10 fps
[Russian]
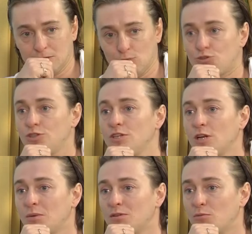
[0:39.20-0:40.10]

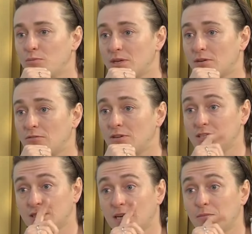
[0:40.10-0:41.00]
учителя моего первого и
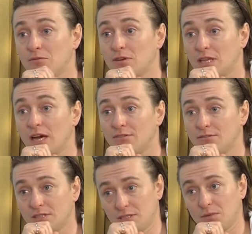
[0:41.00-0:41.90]
самого
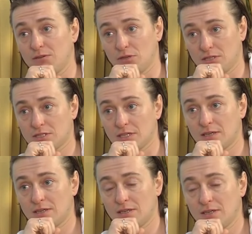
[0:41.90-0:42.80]
главного, это моего отца.
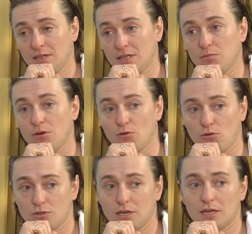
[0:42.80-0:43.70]
Ибо
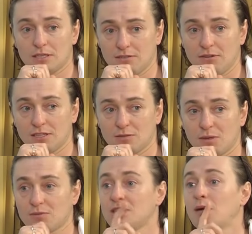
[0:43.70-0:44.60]
он как раз является
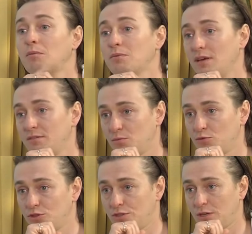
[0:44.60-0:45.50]
моим самым главным
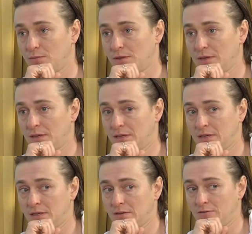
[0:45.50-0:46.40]
учителем.
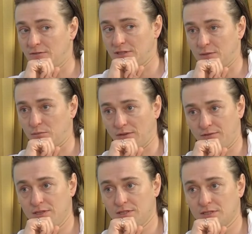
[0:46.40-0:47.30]
В этой
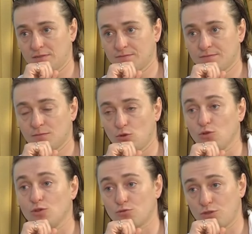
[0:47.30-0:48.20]
профессии
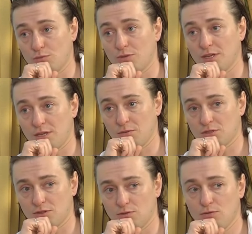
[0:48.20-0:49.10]
он научил меня
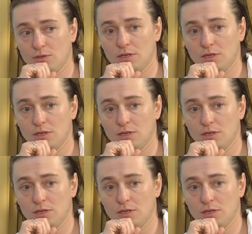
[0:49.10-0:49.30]
ремеслу,